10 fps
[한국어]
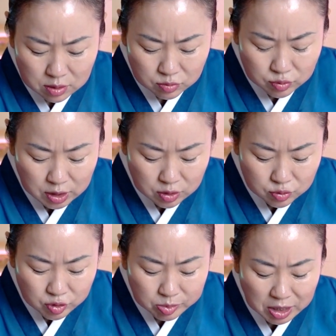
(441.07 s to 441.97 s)
우리
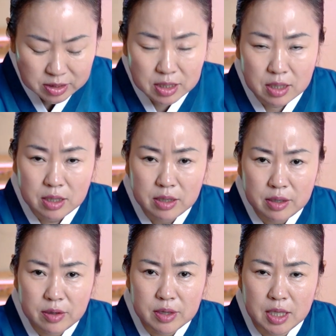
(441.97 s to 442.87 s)
64세
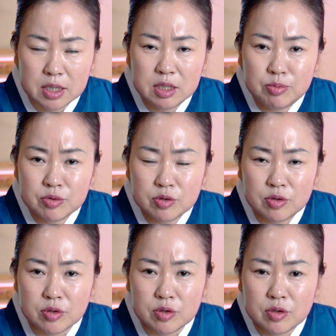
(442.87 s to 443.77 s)

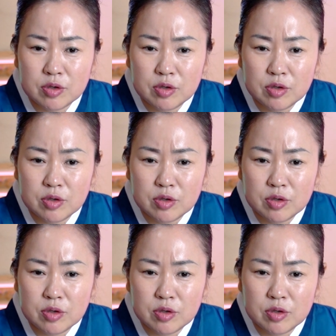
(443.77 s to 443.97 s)
돼지분들